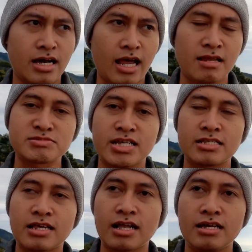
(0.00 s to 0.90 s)
alam
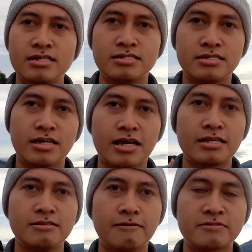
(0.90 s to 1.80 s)
sekitar ya
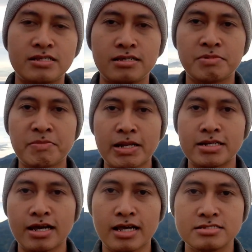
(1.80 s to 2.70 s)
kan di
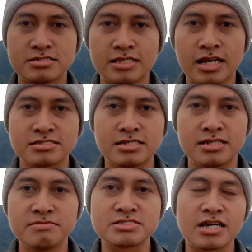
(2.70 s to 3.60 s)
pemandangan sekitar
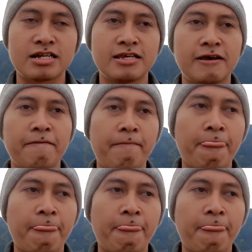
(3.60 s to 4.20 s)
sini misalnya